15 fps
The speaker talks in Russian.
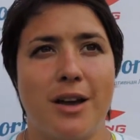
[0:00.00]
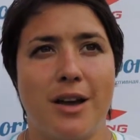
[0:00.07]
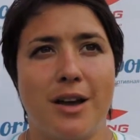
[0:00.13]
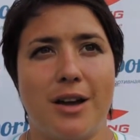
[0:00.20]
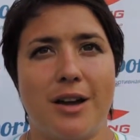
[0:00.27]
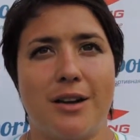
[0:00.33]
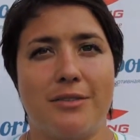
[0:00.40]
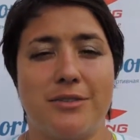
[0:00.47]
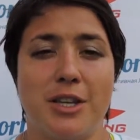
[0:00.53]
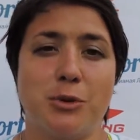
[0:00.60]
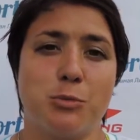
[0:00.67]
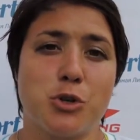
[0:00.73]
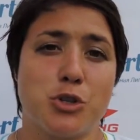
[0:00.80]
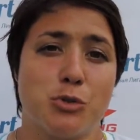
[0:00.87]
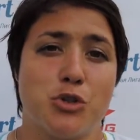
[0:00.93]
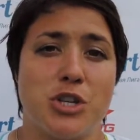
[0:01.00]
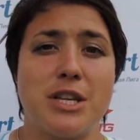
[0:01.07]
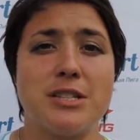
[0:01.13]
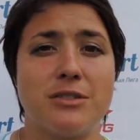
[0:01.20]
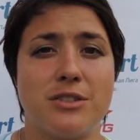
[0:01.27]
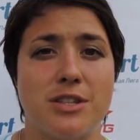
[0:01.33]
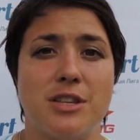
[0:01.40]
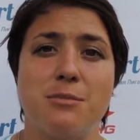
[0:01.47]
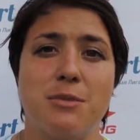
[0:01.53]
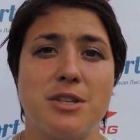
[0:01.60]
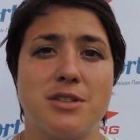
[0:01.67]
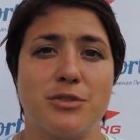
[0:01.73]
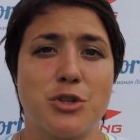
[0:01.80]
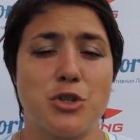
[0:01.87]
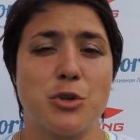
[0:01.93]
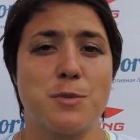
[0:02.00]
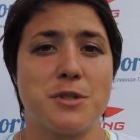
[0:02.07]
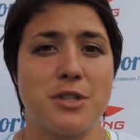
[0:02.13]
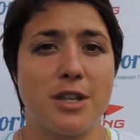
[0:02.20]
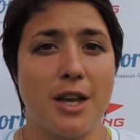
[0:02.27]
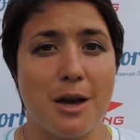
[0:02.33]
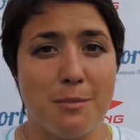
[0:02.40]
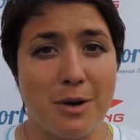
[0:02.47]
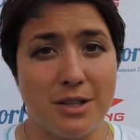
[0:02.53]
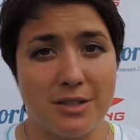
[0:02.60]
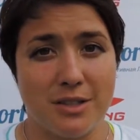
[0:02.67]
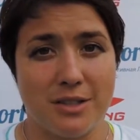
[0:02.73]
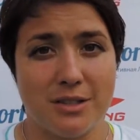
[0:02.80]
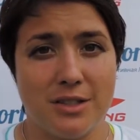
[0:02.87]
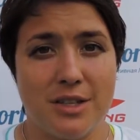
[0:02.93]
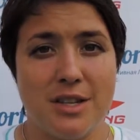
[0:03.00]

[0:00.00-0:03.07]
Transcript: а, в них можно участвовать, не имея своей собственной команды.